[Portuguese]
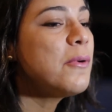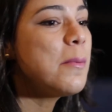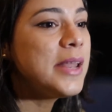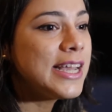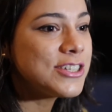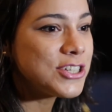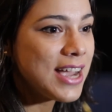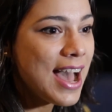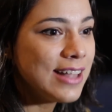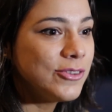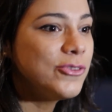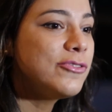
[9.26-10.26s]
o
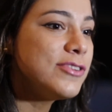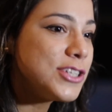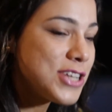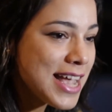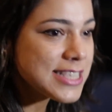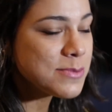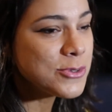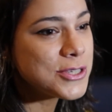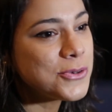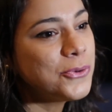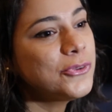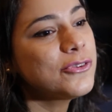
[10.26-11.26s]
homenageado do
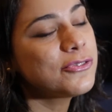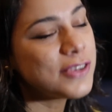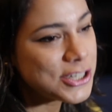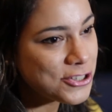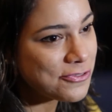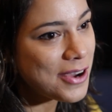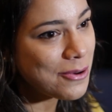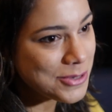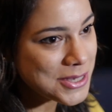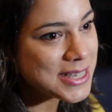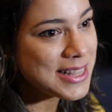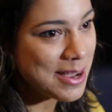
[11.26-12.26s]
22º Festival de
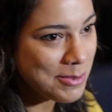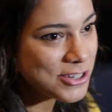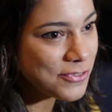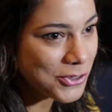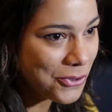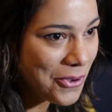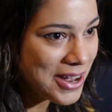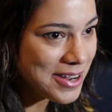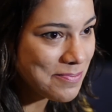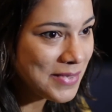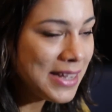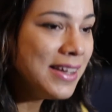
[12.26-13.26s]
Cinema de Vitória.
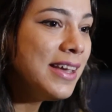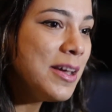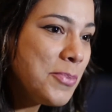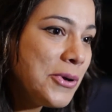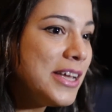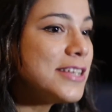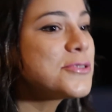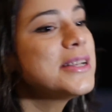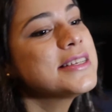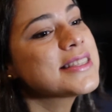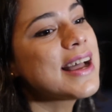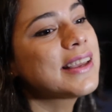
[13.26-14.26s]
E por isso ele
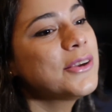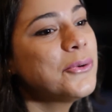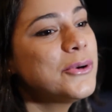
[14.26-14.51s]
está aqui